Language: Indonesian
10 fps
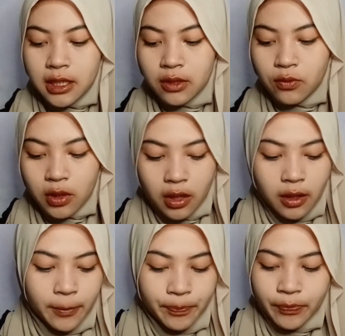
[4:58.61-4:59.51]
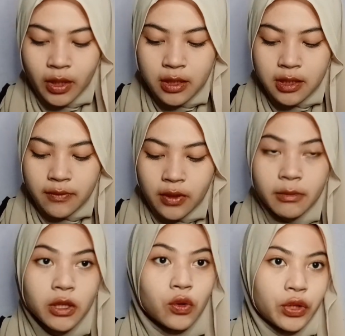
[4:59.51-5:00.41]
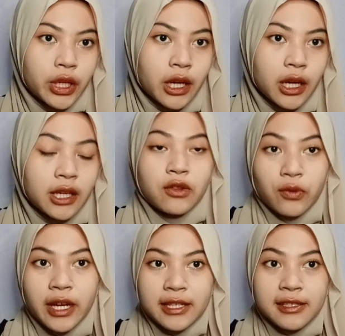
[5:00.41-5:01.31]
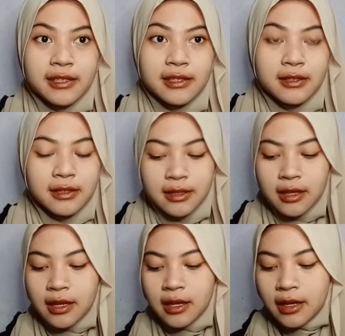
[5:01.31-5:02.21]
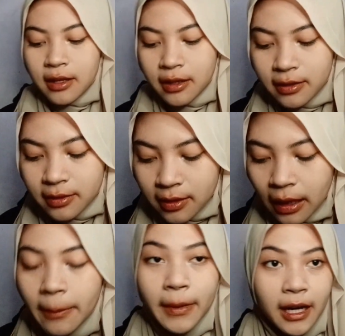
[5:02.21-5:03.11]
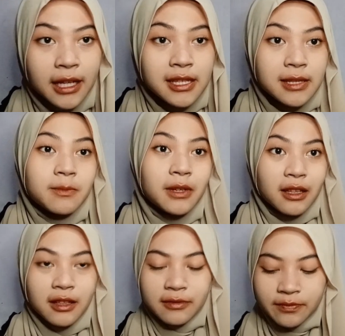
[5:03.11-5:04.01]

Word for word: itunya si flamingonya gitu guys gampang kan simple